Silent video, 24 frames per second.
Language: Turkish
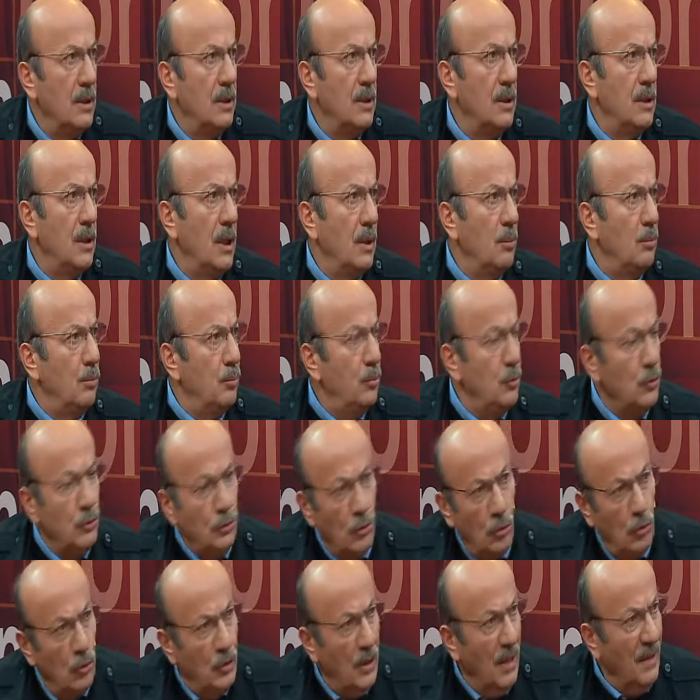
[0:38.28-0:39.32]
ya bunu
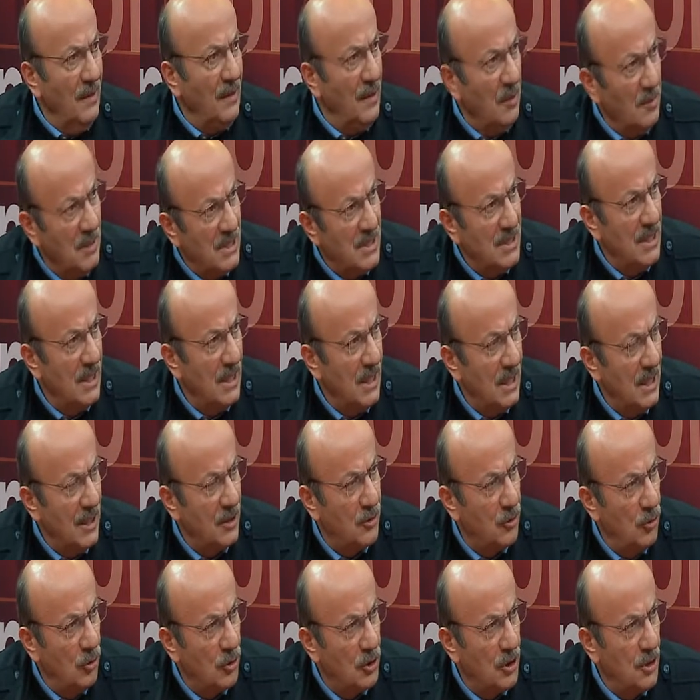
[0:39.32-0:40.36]
onların demesine
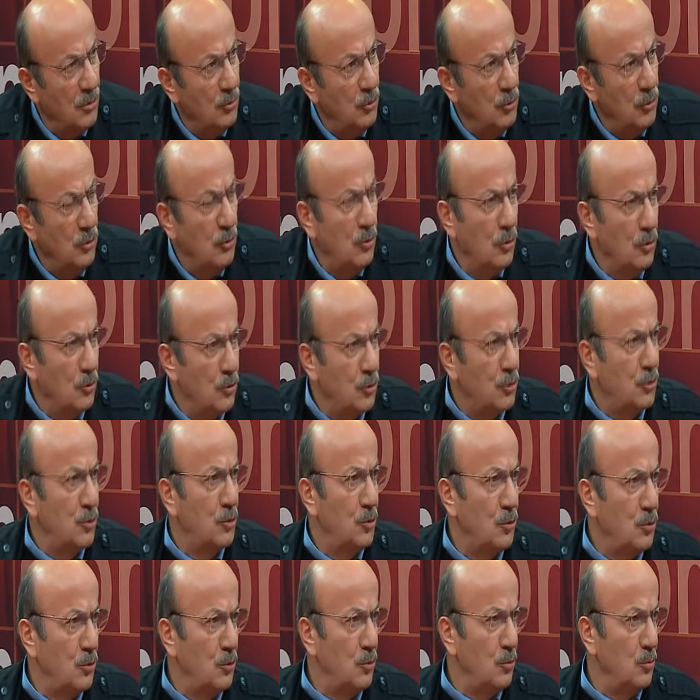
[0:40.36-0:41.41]
gerek yok ki. Bunu
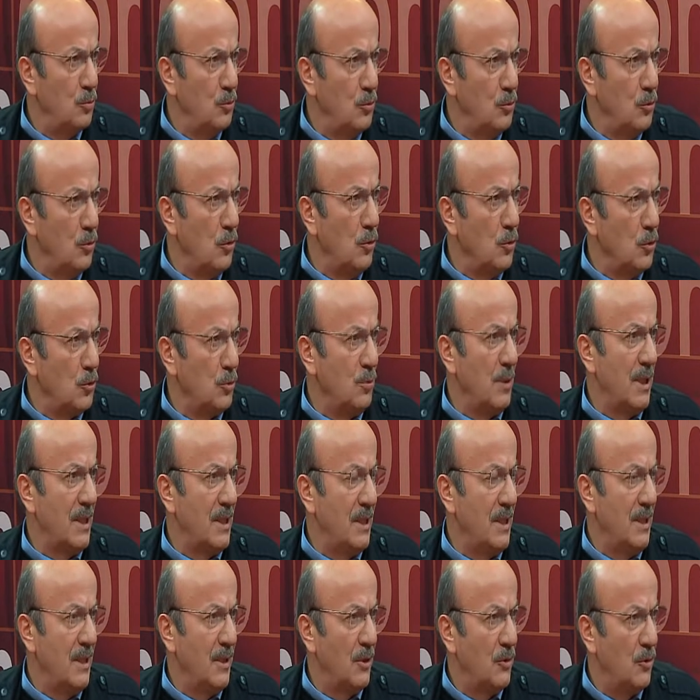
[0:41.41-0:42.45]
konuş bunu konuşmak
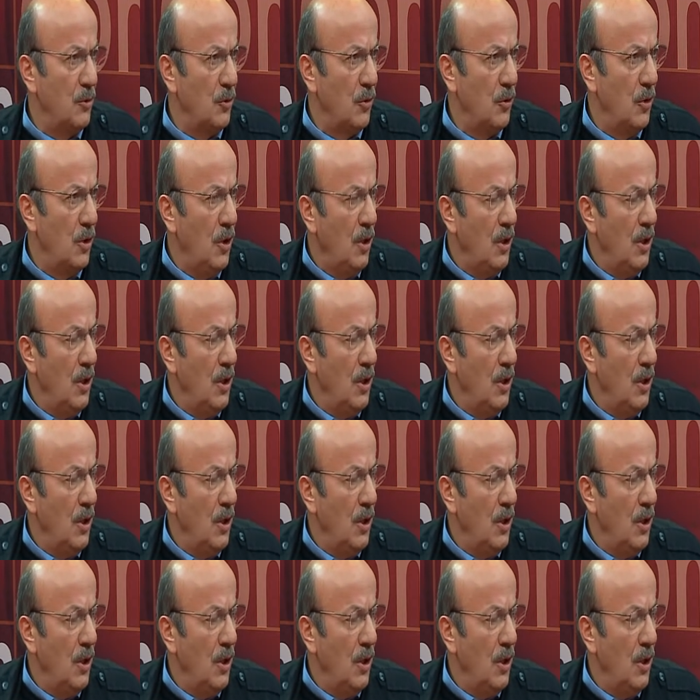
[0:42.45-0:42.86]
gerekiyor.